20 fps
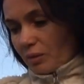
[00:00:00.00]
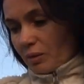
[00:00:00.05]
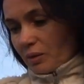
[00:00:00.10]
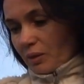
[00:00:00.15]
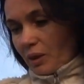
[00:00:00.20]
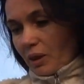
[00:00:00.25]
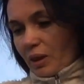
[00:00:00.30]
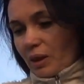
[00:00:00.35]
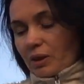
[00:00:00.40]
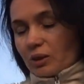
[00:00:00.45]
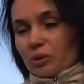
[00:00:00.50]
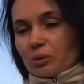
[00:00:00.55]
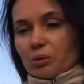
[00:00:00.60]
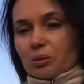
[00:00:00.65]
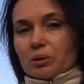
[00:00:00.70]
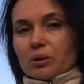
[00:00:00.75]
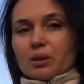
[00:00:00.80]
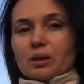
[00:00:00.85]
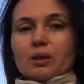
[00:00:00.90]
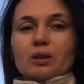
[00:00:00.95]
на
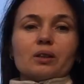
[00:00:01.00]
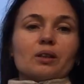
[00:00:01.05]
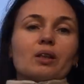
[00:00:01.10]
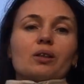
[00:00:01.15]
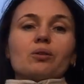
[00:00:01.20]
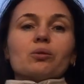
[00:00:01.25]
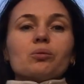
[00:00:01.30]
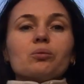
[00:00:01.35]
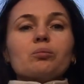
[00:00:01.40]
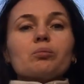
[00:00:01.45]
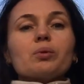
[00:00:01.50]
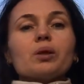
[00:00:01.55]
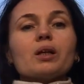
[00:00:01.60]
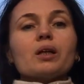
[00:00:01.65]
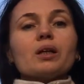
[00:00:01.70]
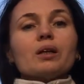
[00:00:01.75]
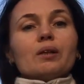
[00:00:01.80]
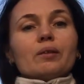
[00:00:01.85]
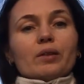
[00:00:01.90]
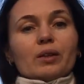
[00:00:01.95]
газонах, на
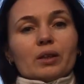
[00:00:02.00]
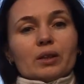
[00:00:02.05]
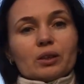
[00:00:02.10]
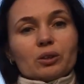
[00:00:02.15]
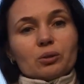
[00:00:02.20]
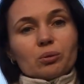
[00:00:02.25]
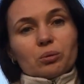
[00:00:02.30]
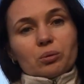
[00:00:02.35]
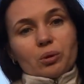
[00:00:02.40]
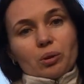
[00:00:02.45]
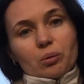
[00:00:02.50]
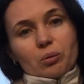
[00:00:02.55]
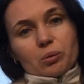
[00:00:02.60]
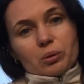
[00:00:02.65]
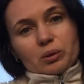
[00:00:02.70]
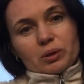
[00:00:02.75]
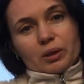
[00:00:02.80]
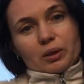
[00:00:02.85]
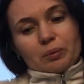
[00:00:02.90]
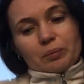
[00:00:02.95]
клумбах растут
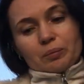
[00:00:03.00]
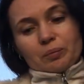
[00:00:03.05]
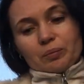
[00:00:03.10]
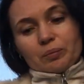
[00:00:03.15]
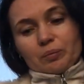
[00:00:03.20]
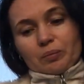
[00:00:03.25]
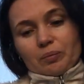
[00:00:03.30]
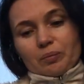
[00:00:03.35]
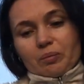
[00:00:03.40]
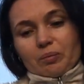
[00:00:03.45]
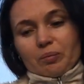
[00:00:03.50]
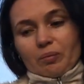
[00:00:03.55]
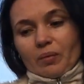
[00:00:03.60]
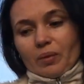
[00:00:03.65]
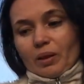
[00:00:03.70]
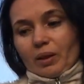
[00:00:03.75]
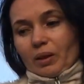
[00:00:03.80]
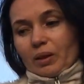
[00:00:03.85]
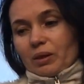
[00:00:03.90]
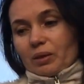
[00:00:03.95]
розы.
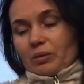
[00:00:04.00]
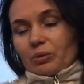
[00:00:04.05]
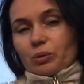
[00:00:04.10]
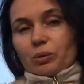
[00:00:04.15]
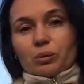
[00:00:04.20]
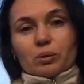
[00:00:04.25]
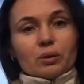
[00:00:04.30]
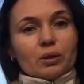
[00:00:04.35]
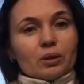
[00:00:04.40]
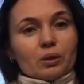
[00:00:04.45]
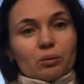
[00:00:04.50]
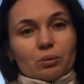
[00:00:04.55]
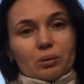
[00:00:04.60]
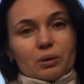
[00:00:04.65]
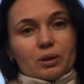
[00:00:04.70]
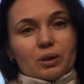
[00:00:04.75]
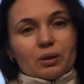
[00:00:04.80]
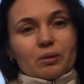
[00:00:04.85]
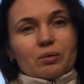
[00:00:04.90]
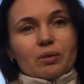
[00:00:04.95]
И все это никто не
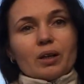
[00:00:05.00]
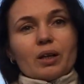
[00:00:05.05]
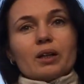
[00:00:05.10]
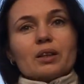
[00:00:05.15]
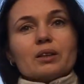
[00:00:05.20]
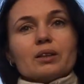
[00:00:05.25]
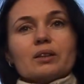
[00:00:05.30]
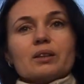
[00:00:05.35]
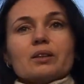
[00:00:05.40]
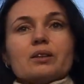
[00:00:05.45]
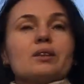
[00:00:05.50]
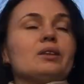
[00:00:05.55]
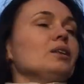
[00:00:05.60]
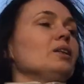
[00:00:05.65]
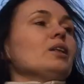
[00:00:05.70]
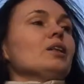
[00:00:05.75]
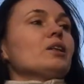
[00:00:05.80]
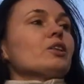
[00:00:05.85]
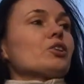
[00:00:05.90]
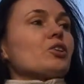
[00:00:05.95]
срывает,
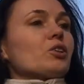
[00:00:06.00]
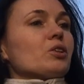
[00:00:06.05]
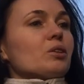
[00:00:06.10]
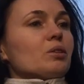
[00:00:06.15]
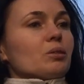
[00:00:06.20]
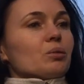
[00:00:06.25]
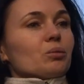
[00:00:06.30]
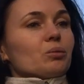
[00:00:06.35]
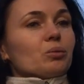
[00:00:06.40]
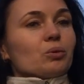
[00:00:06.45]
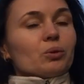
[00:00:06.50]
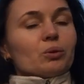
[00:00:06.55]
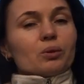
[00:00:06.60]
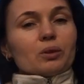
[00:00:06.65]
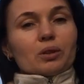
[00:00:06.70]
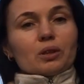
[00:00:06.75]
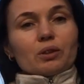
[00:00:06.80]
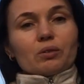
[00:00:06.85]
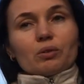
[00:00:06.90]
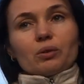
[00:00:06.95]
не режет, но все
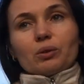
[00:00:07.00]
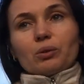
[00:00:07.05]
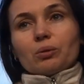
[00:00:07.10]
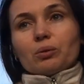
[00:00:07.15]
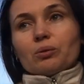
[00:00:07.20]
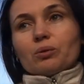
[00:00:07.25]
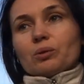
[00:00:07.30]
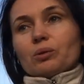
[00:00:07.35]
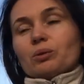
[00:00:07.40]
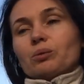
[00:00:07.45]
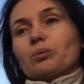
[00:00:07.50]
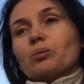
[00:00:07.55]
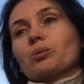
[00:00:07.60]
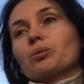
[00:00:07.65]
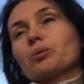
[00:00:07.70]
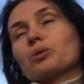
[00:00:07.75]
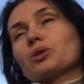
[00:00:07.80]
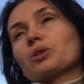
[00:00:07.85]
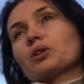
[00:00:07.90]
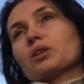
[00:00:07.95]
это цветет, все это
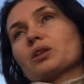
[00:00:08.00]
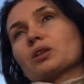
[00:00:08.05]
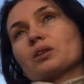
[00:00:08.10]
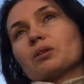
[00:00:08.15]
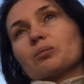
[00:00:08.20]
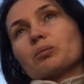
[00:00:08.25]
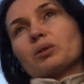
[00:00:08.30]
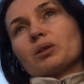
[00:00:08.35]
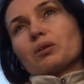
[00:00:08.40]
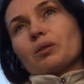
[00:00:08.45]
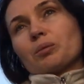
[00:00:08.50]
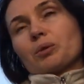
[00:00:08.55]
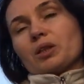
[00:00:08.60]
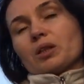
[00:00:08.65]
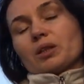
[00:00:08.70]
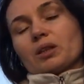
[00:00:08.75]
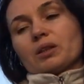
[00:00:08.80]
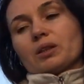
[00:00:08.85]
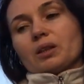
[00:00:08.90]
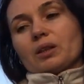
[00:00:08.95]
ухожено. Это была вообще
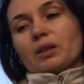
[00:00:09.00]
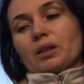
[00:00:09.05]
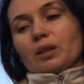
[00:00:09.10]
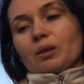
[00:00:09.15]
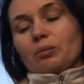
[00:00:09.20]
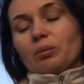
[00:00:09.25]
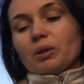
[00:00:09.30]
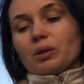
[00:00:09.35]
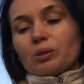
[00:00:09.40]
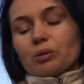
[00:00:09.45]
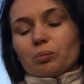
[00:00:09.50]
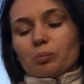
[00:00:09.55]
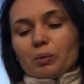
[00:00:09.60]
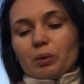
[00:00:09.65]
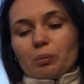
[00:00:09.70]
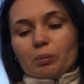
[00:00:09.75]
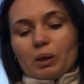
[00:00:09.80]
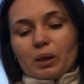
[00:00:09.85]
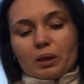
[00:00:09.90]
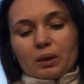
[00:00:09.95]
красота. И были
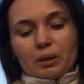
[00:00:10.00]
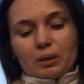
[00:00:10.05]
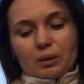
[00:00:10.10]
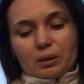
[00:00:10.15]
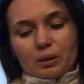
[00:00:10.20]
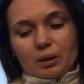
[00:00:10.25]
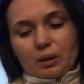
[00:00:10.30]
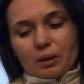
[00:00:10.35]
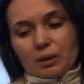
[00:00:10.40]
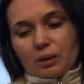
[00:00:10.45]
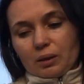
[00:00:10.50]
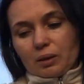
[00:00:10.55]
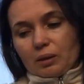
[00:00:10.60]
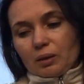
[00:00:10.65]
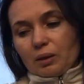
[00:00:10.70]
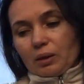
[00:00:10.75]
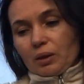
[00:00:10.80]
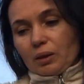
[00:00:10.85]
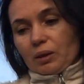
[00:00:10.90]
супермаркеты такие